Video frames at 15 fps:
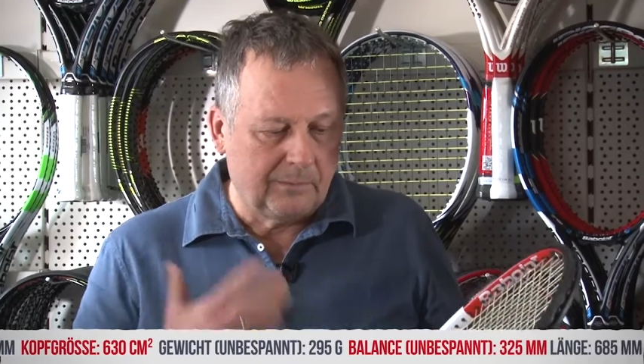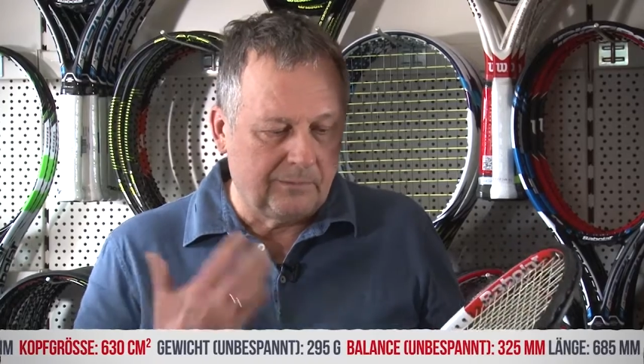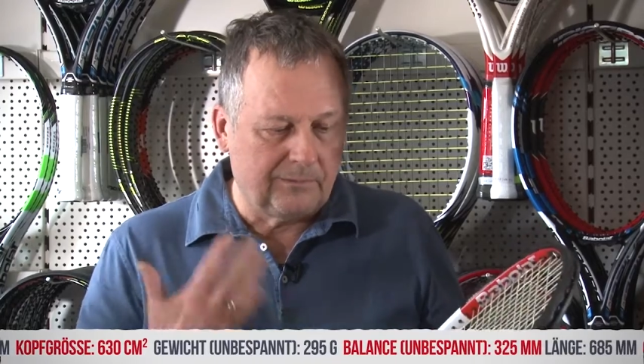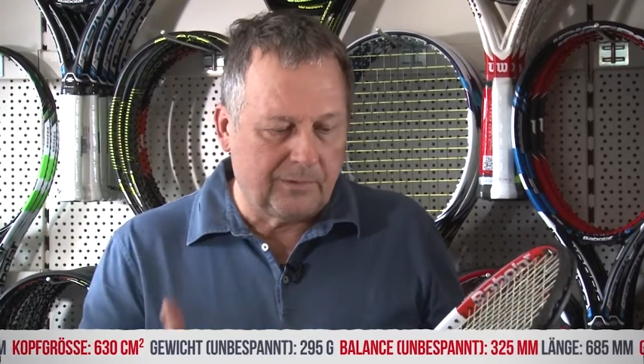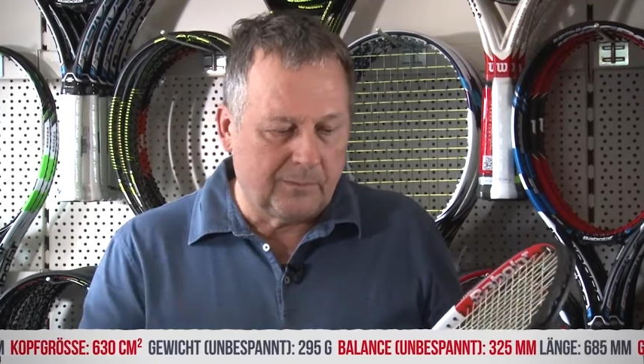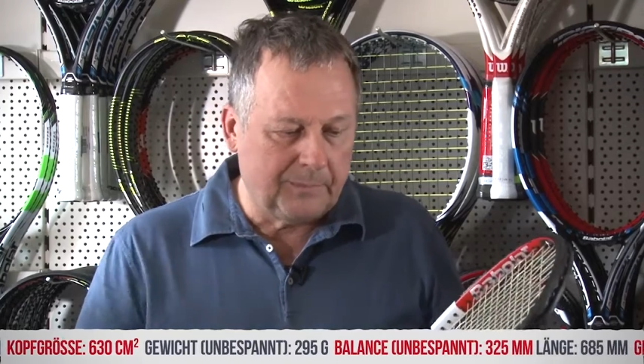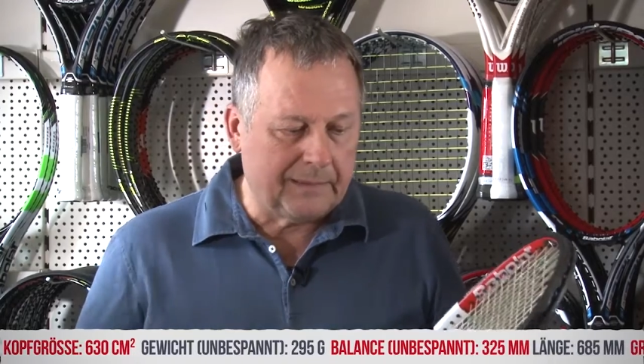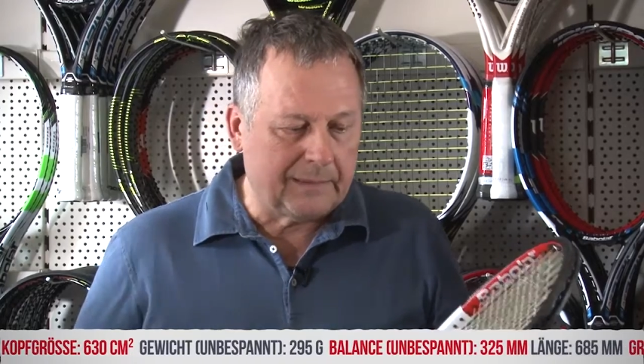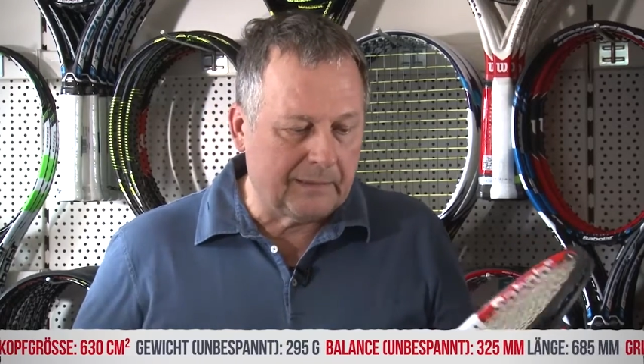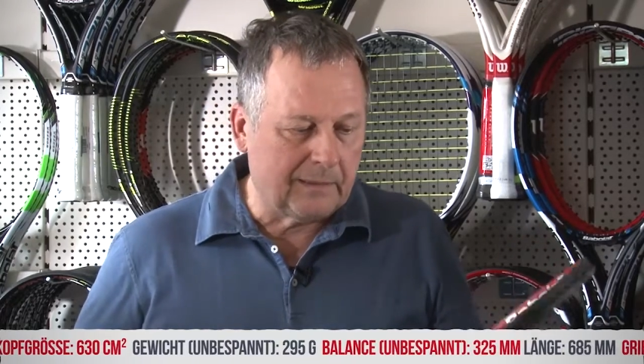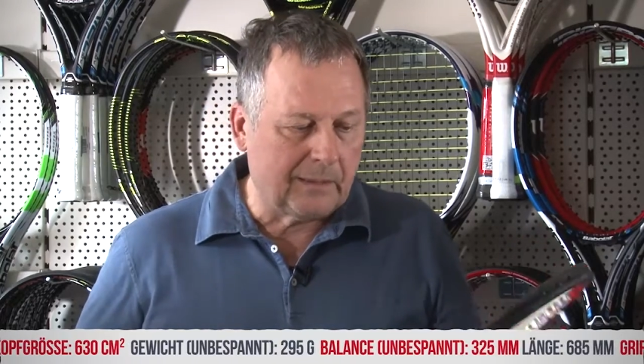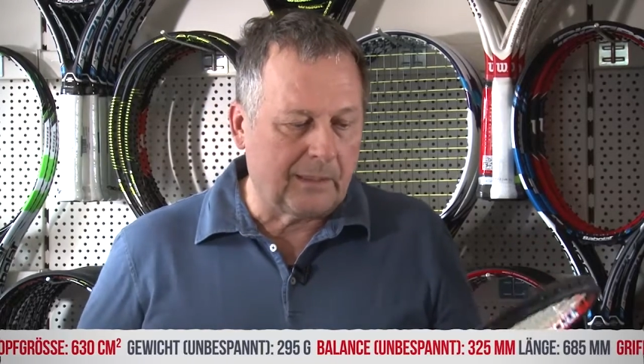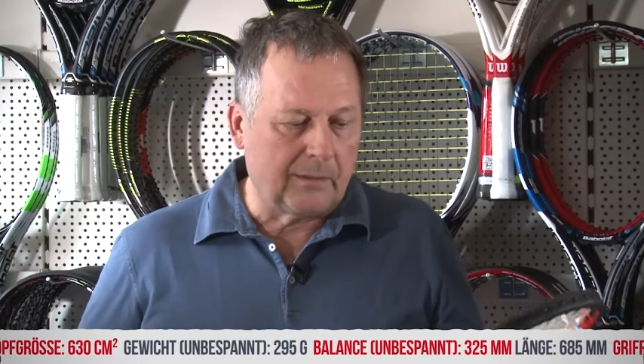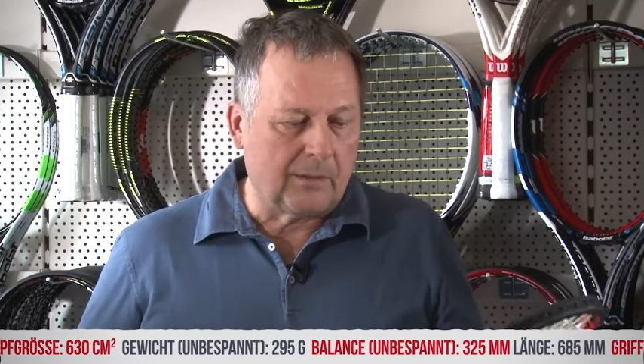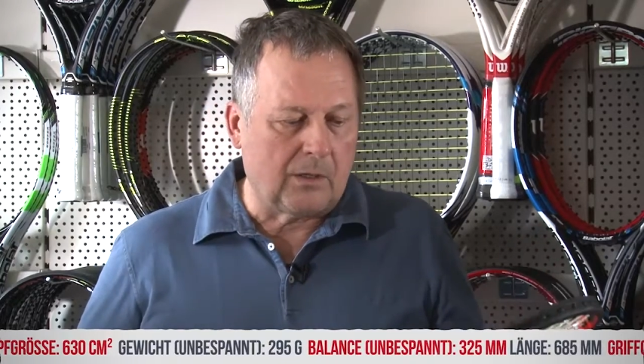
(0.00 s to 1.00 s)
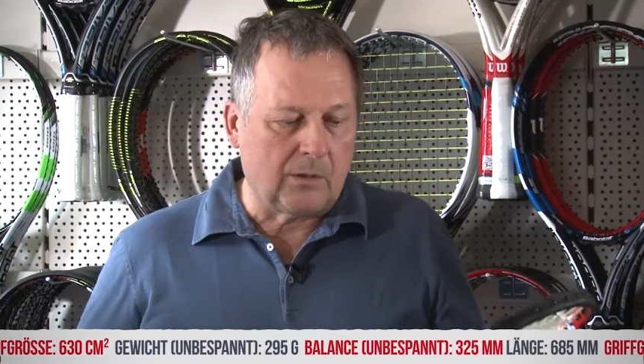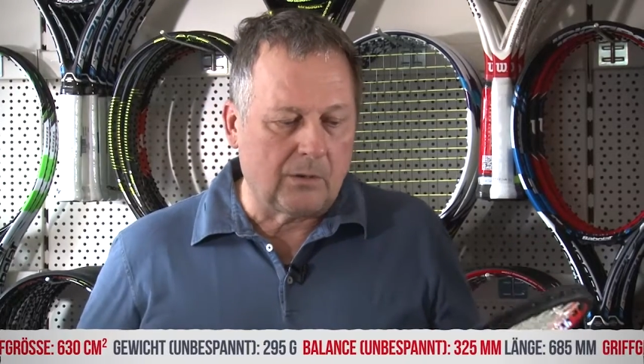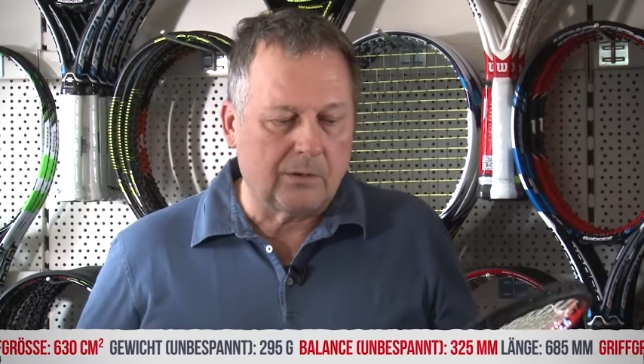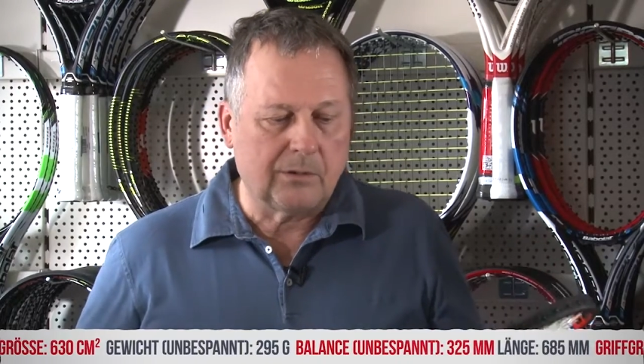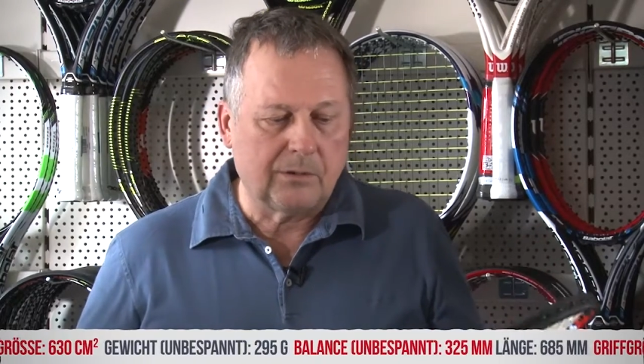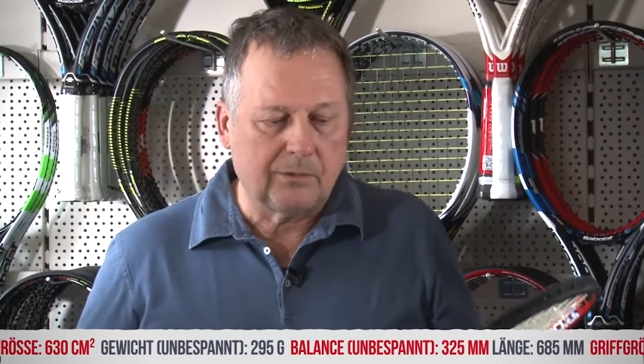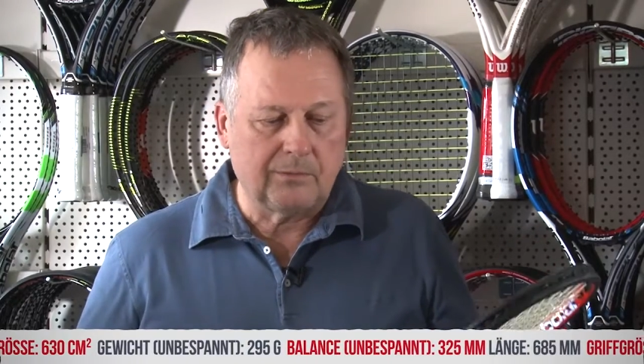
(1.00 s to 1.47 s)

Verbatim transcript: vermitteln dann auch